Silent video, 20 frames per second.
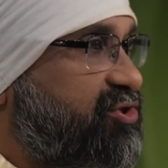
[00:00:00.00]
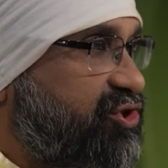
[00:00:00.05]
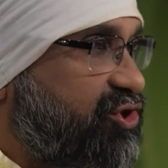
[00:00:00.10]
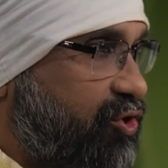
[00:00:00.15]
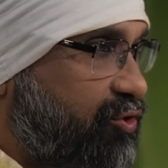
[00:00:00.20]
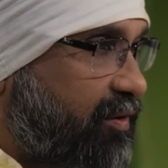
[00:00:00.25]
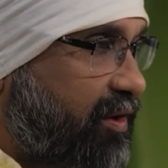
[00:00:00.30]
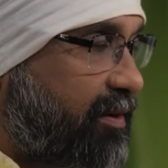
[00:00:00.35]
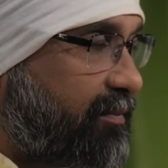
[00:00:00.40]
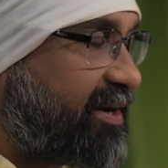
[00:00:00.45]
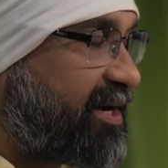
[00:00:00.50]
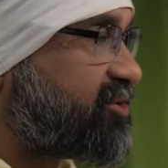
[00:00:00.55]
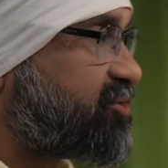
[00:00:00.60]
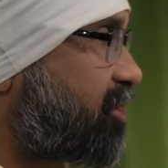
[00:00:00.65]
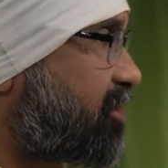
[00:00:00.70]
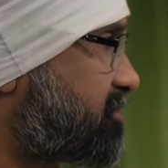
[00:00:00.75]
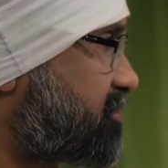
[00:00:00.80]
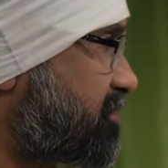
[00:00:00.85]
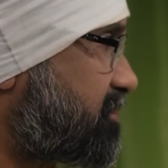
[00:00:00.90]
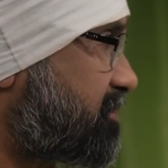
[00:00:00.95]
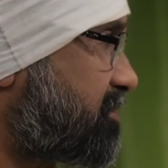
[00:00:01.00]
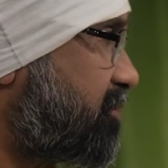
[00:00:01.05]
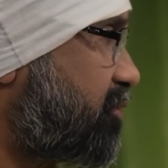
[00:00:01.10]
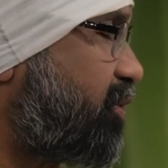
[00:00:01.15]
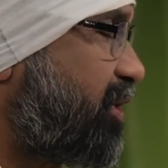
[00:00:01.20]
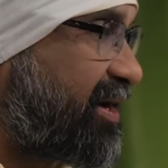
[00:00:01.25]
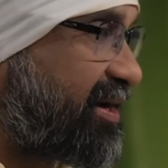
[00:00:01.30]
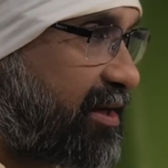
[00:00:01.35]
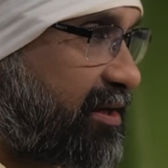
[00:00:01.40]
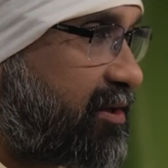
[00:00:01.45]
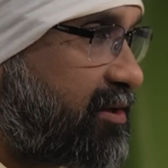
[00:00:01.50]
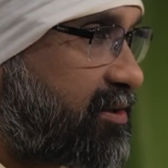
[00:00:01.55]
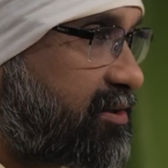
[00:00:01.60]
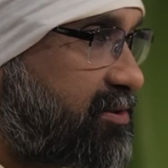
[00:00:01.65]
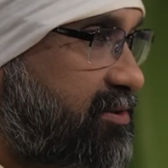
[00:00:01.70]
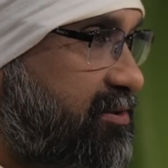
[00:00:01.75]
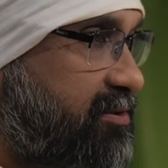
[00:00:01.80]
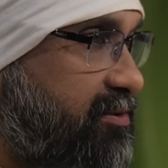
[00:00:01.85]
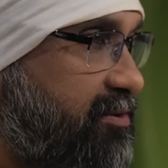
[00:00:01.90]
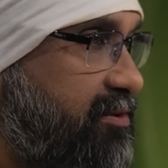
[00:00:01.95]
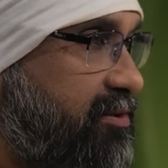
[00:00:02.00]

জিহ্বা মানে জলতত্ত্ব ওয়াটার এনার্জি